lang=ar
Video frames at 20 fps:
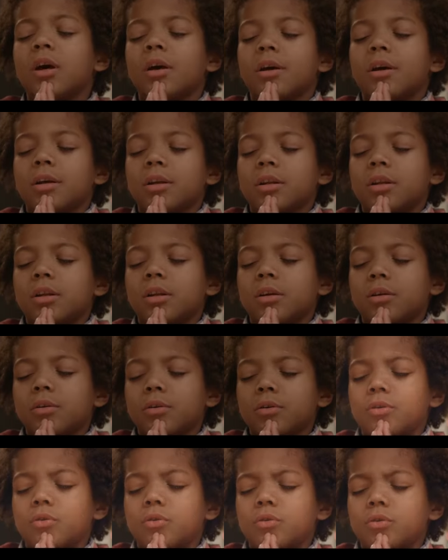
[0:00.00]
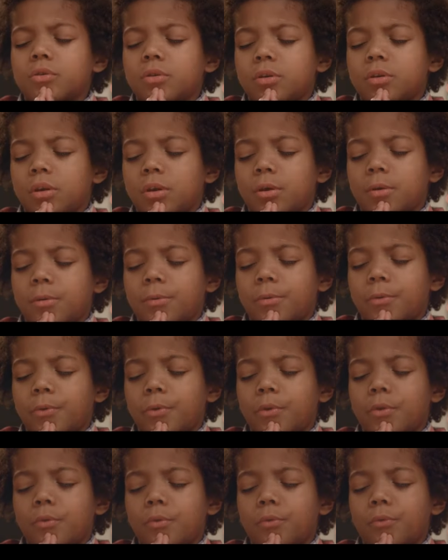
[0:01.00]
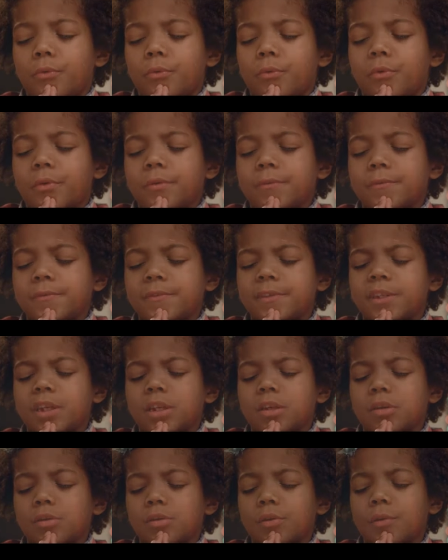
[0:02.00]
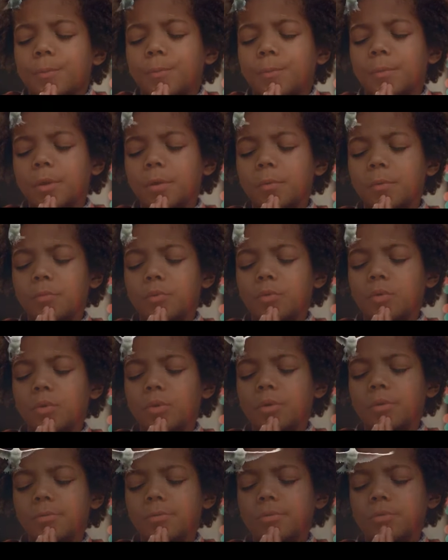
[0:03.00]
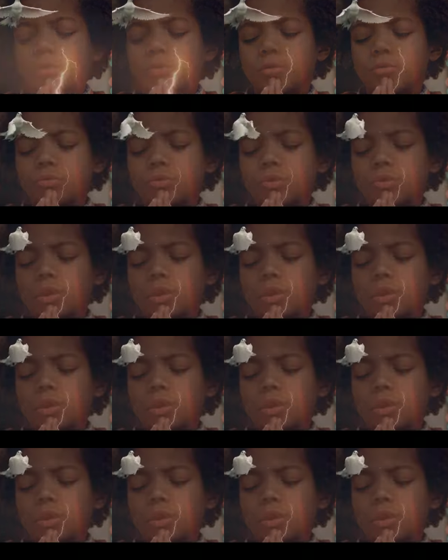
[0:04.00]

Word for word: لكي يصلحنا الروح القدس ويمكننا من إعلان رسالة